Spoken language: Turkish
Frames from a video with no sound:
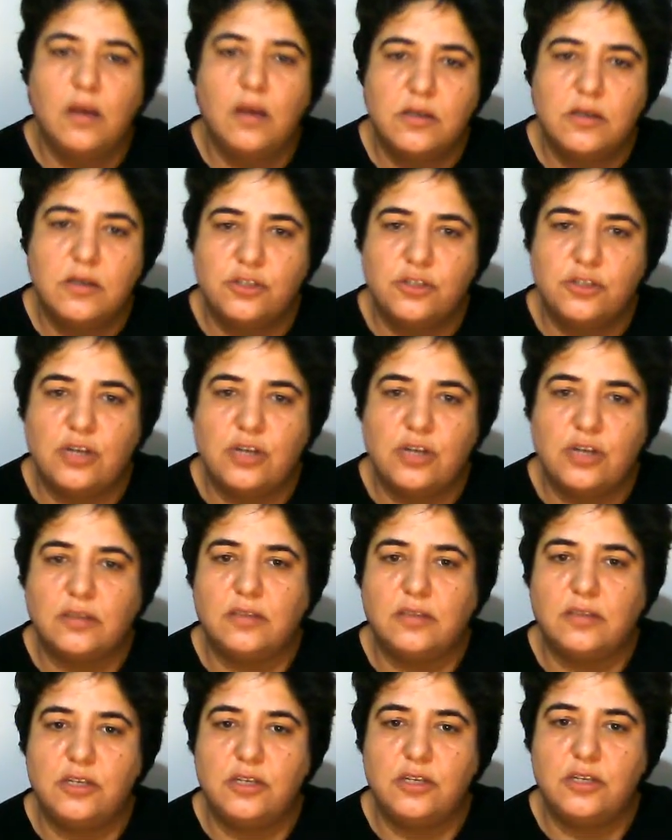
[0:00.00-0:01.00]
Sıcaklık
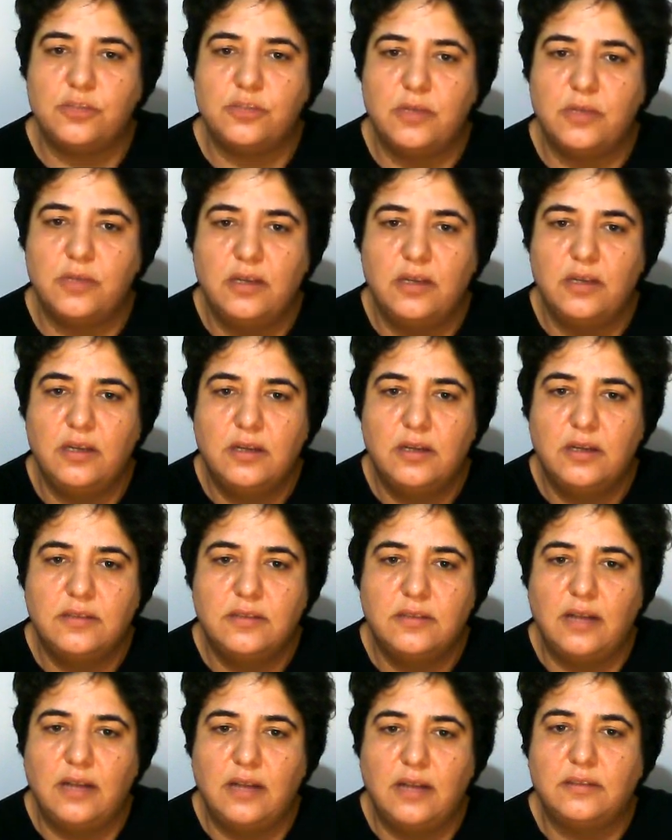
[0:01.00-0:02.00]
değişimi
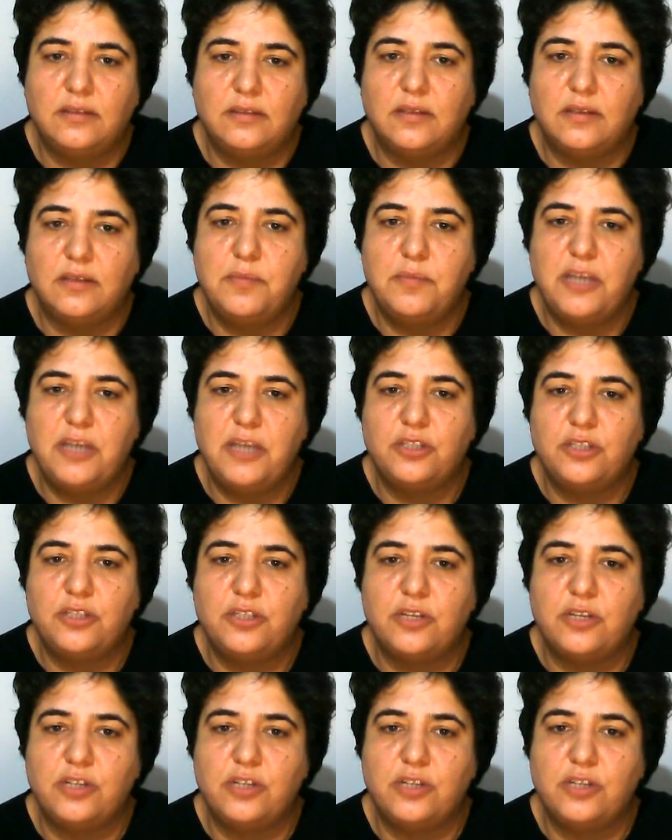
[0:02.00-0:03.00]
delta T 5
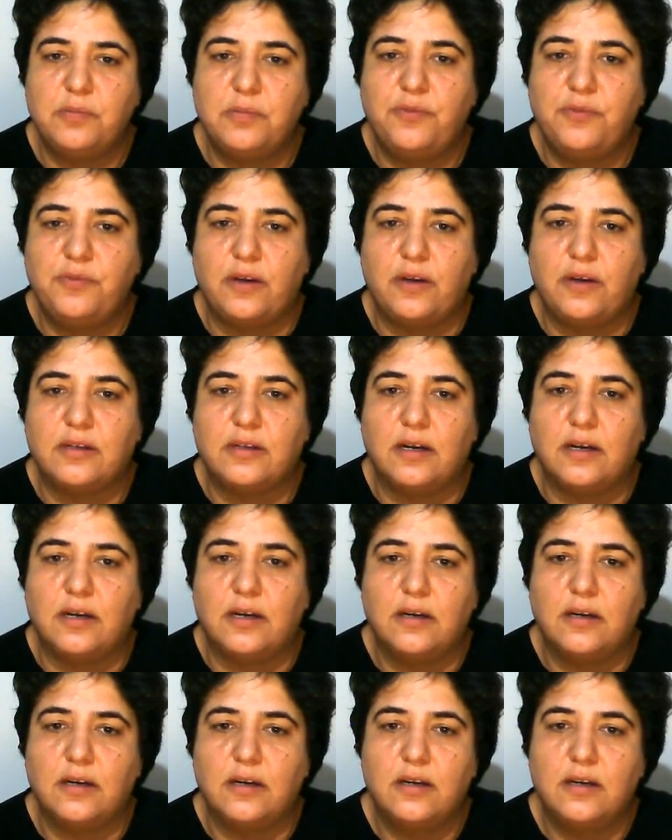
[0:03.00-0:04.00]
derecelik bir farka
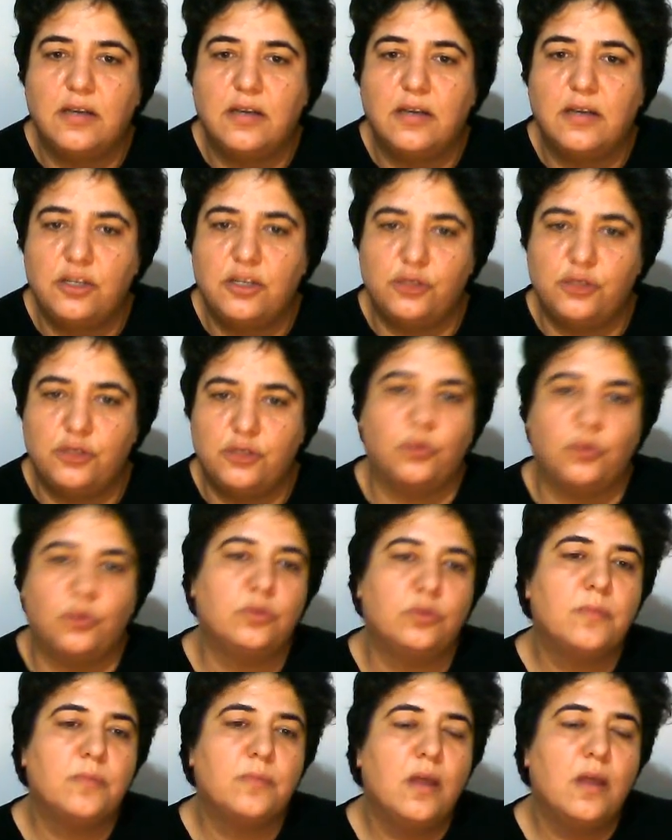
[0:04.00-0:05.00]
eşit oldu.
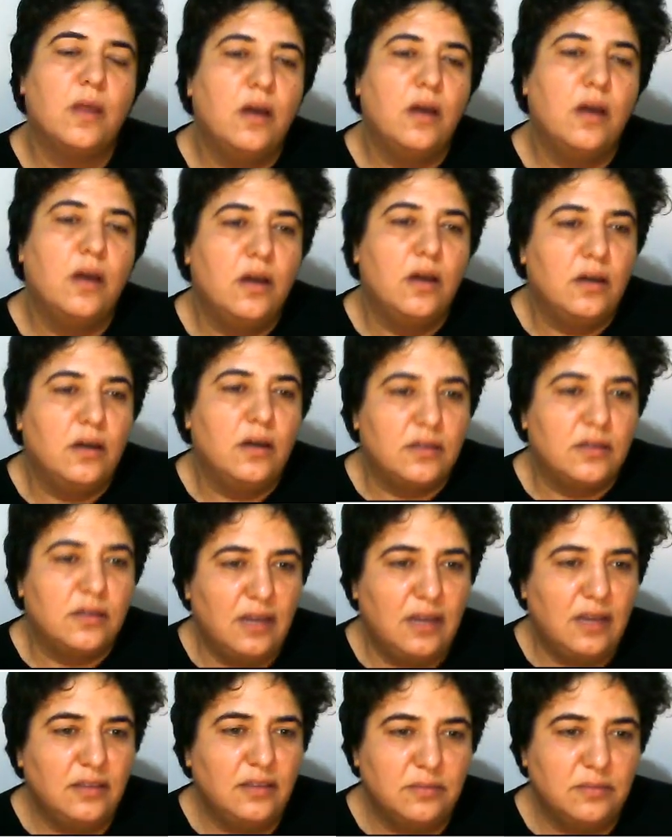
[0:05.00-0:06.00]

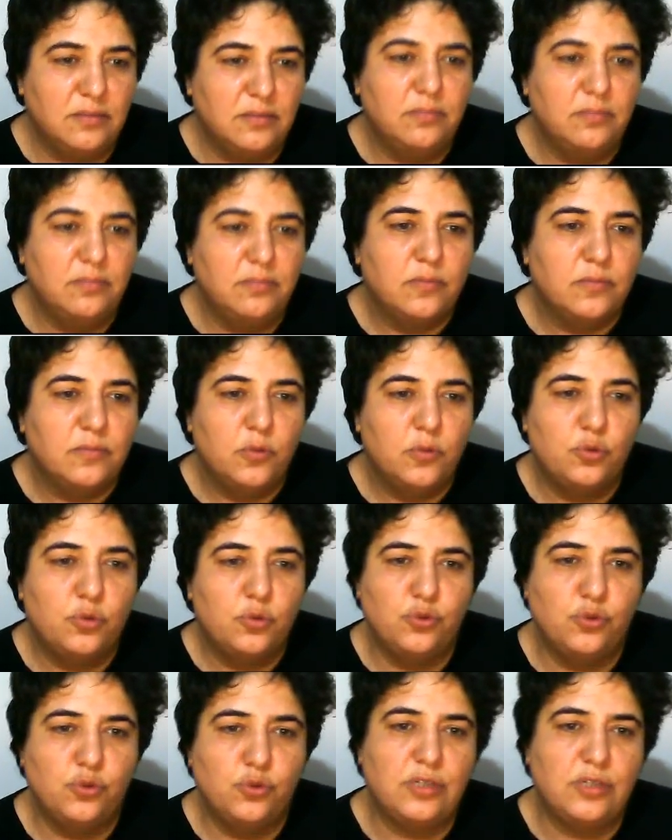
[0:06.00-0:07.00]
Geldim 3.
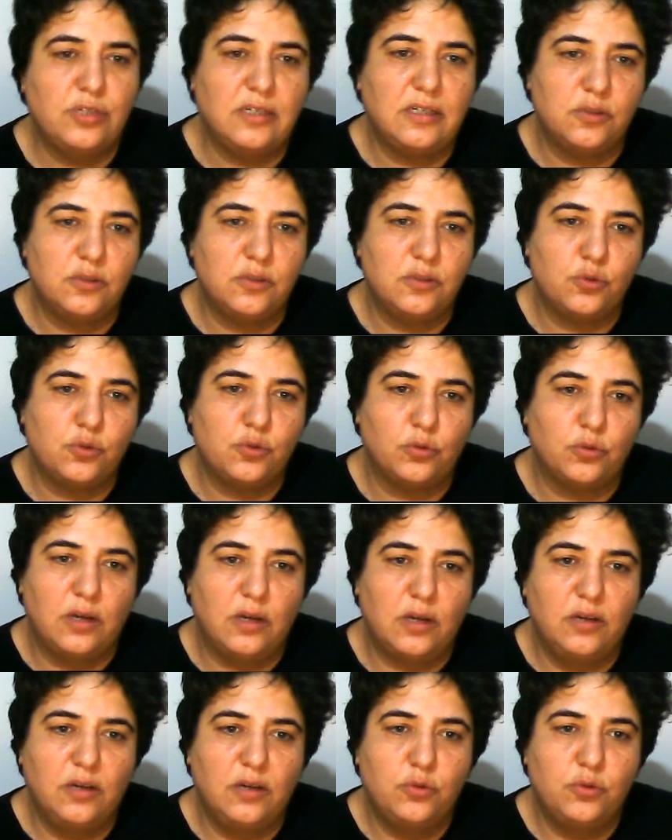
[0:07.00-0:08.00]
dakikanın sonuna.
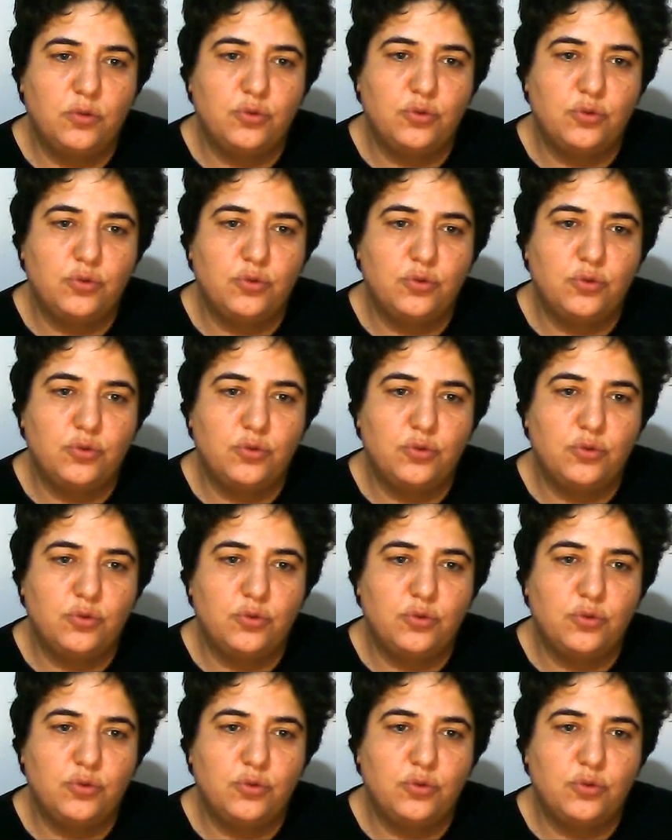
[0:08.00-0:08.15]
3.